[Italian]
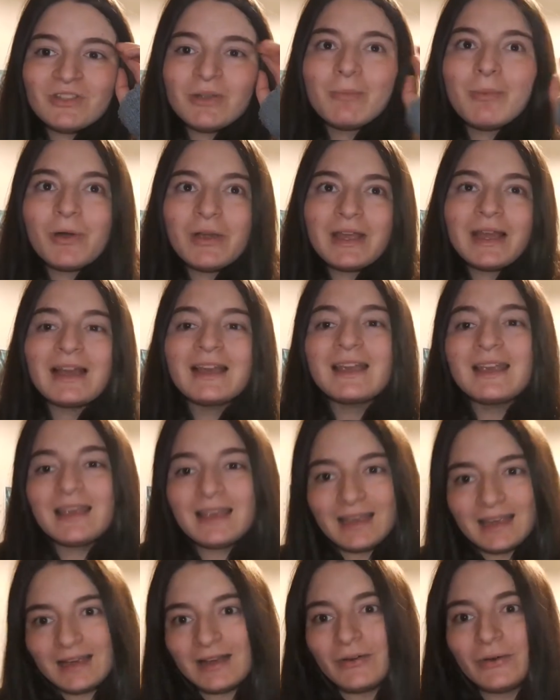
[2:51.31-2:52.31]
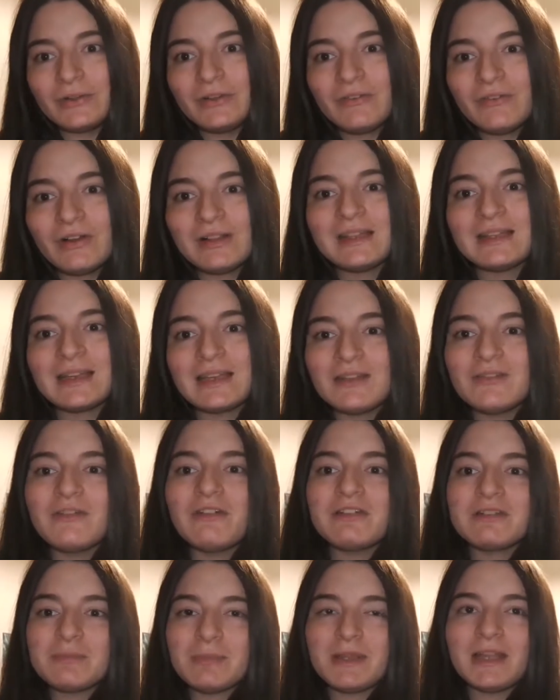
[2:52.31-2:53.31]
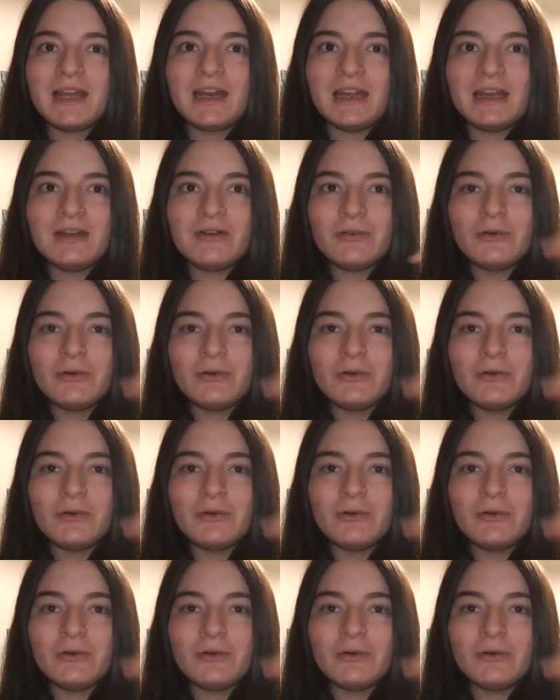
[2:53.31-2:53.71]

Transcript: poi anche ogni volta che dovevo aspettare